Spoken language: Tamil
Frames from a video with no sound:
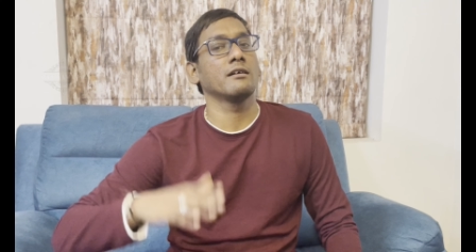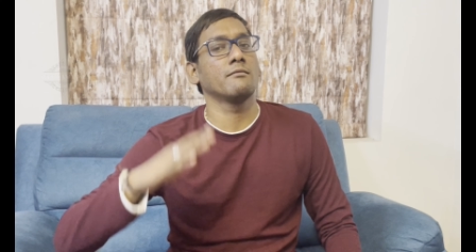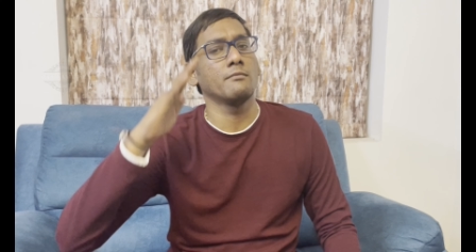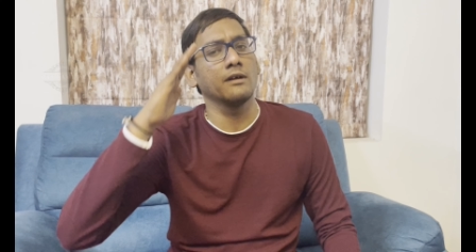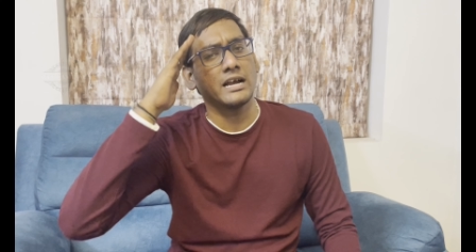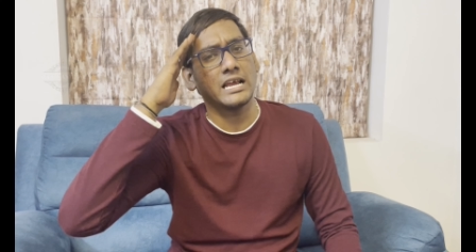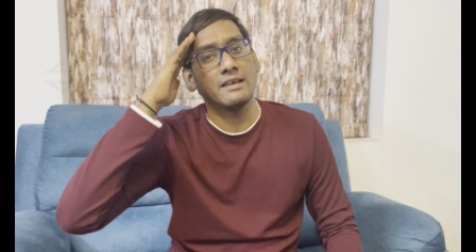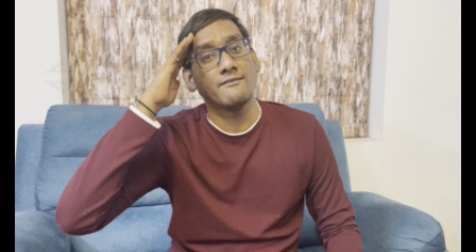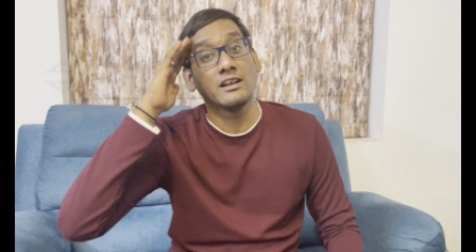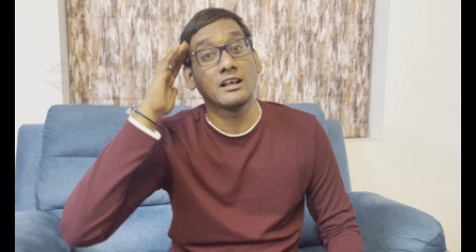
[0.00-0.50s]
வெல்கம்
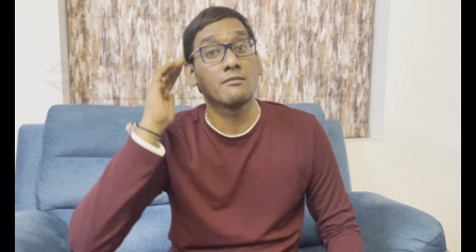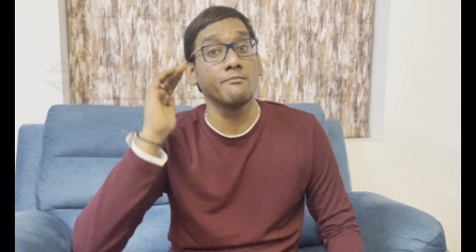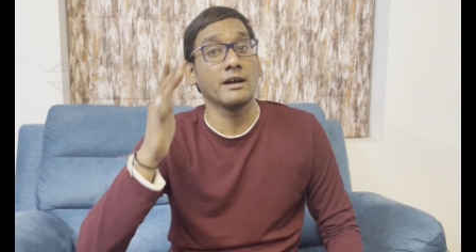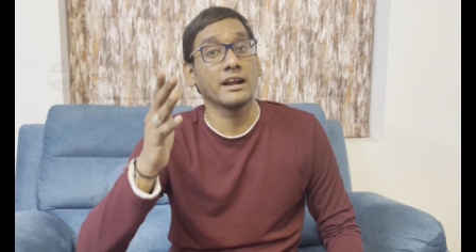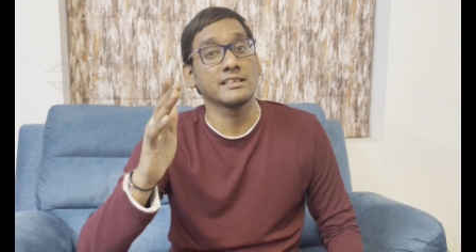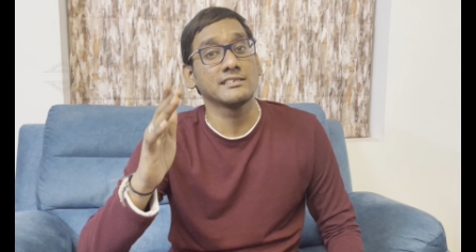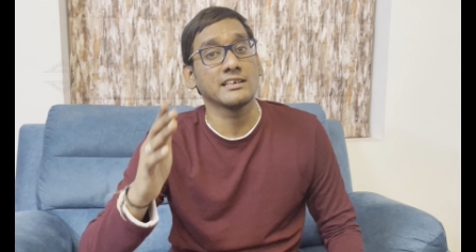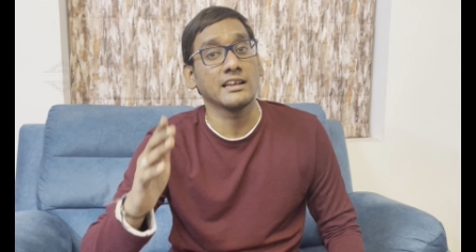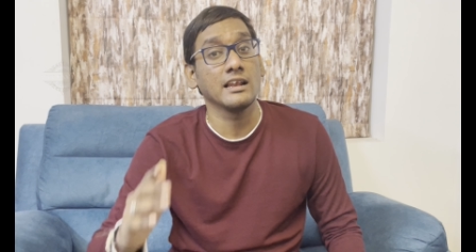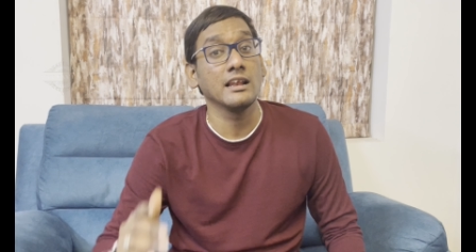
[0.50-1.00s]
மக்களை வெல்கம்
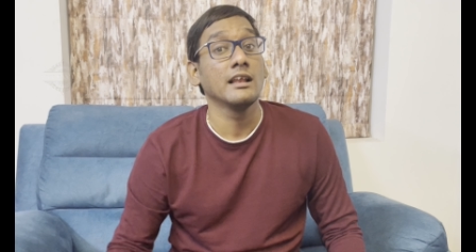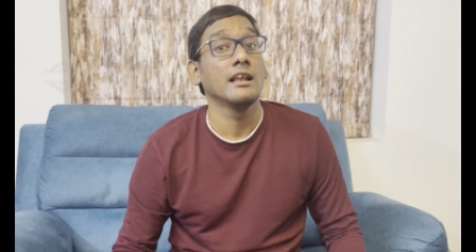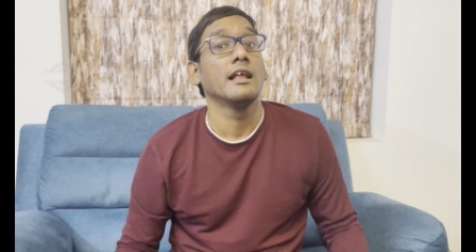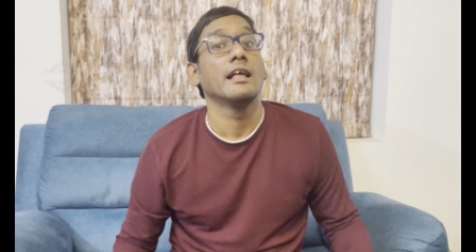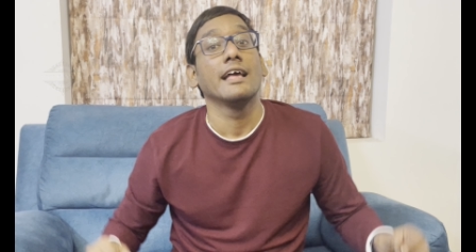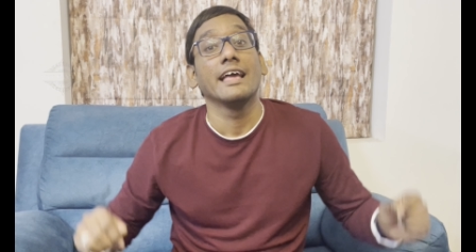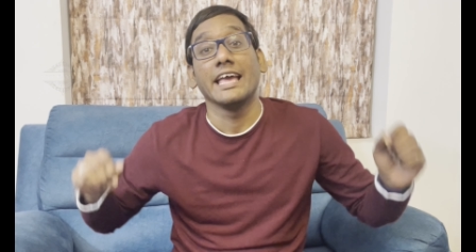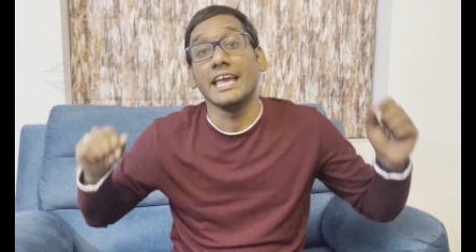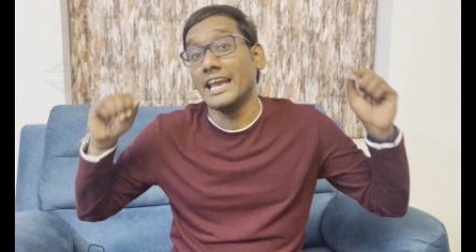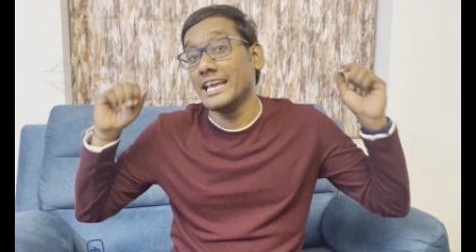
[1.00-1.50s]
பேக் டு சேனல்
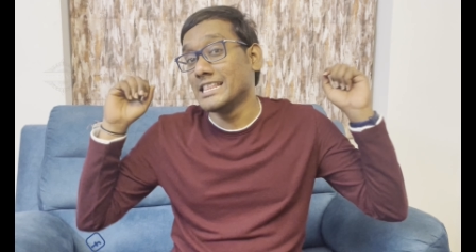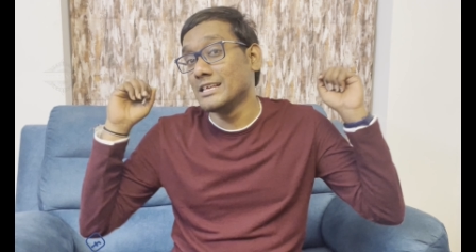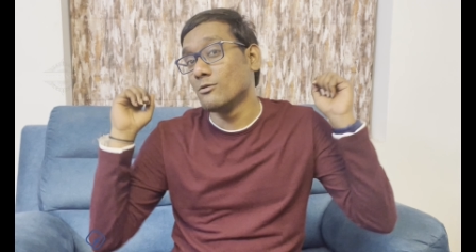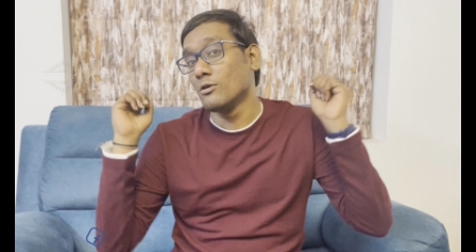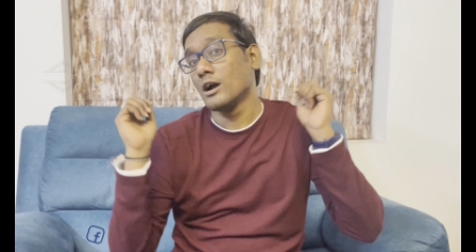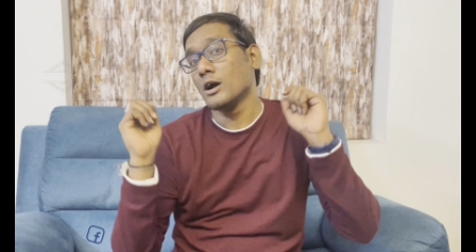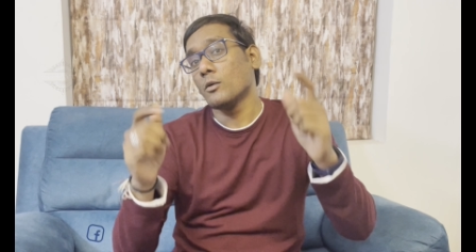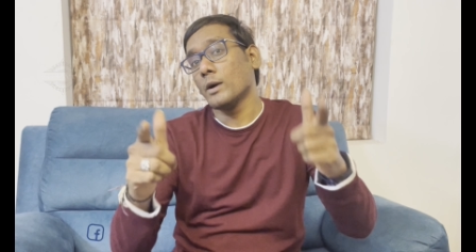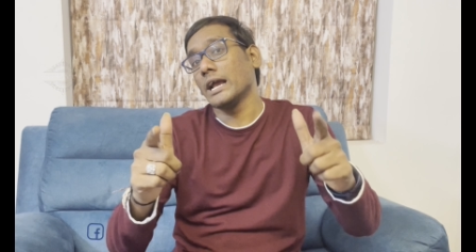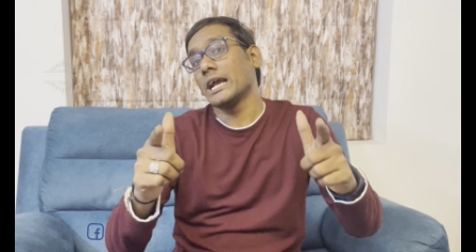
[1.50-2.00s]
இது
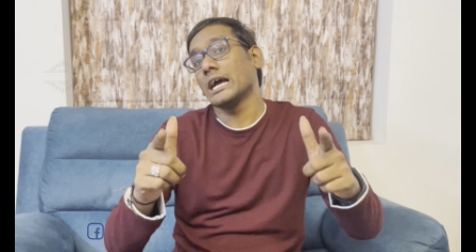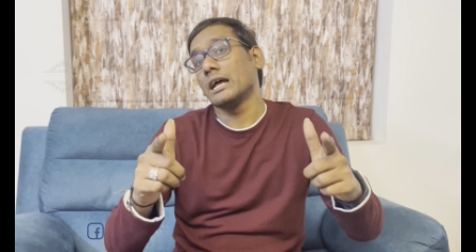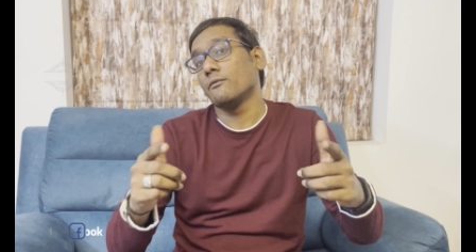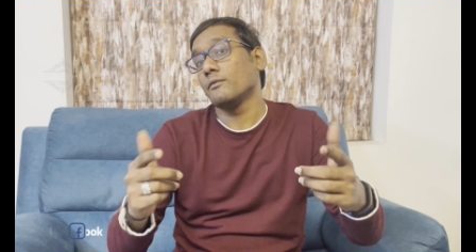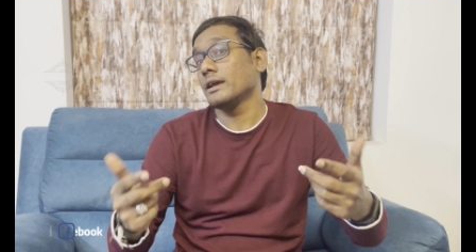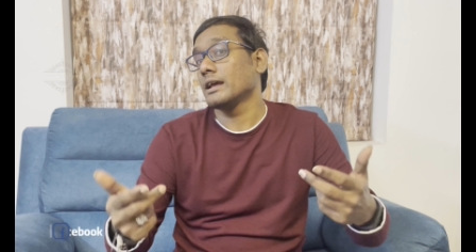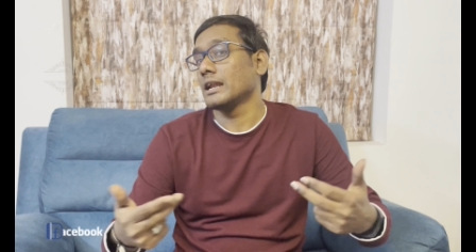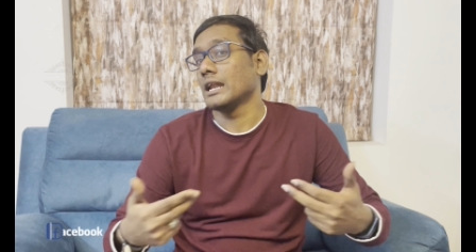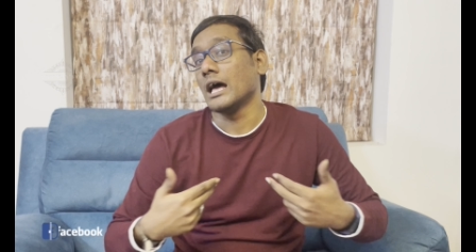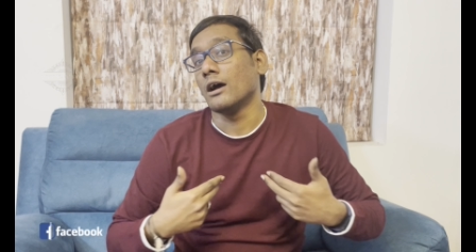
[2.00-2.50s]
உங்கள்
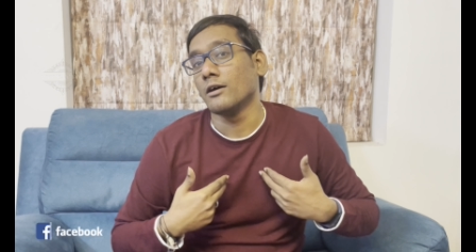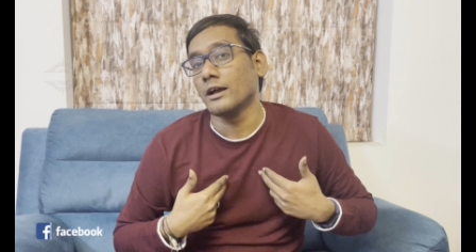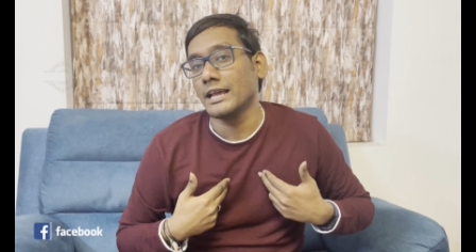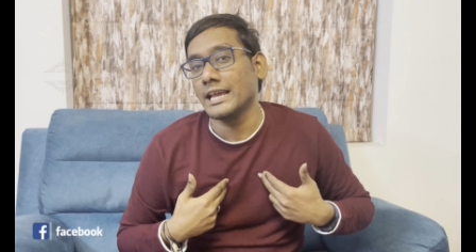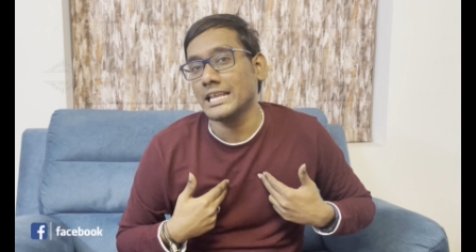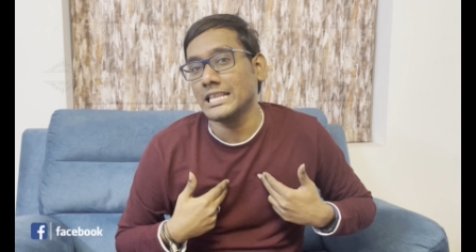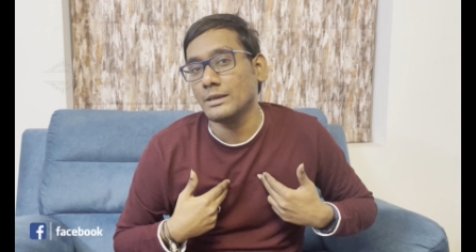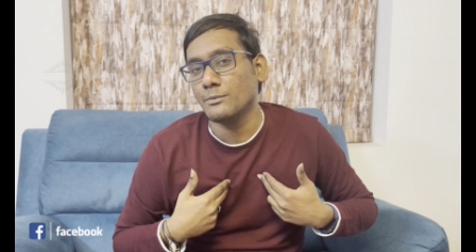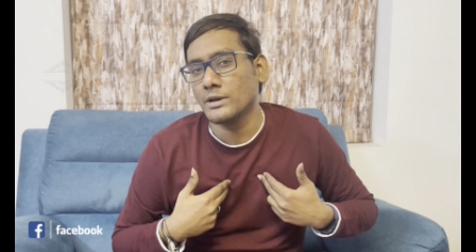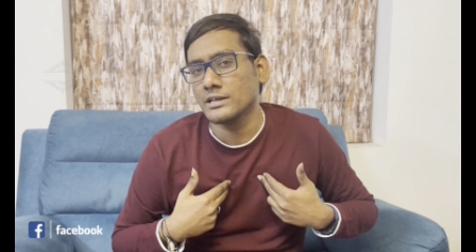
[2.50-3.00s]
வைகாம்பி அண்ட் நான்
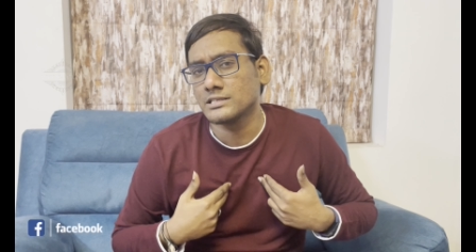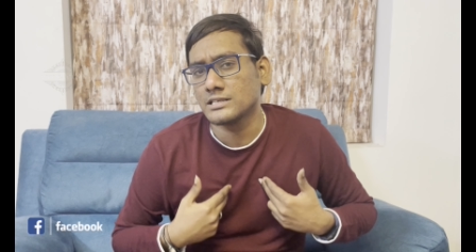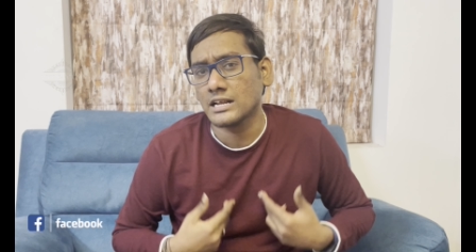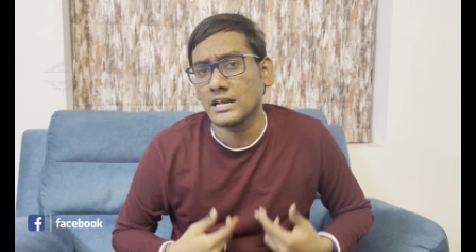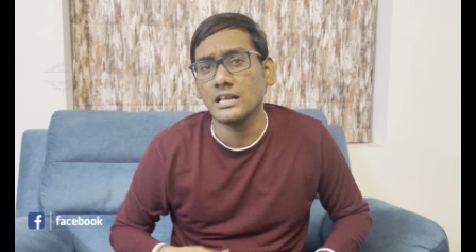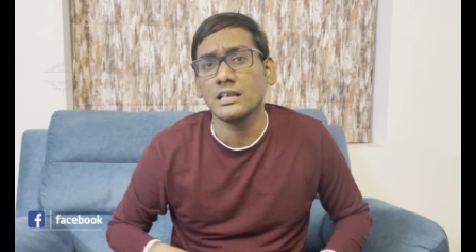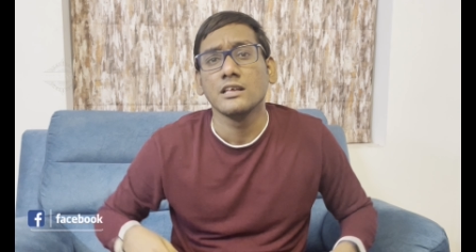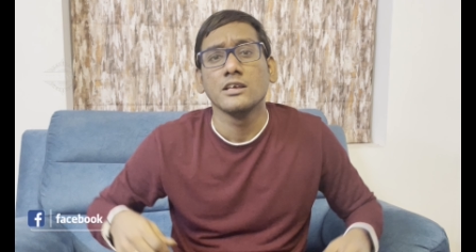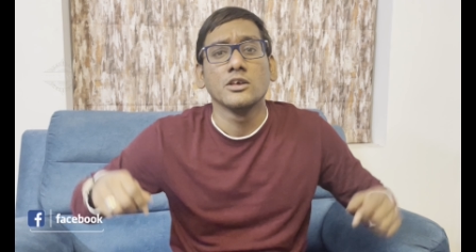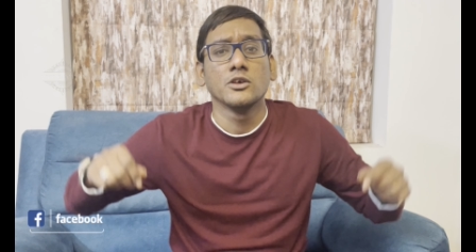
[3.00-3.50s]
உங்கள் கீர்த்தி
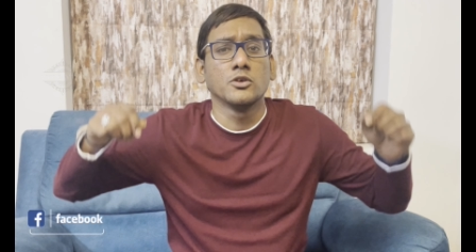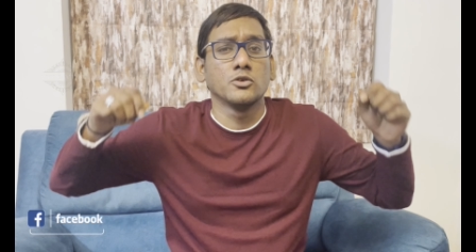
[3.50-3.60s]
பேசுகிறேன்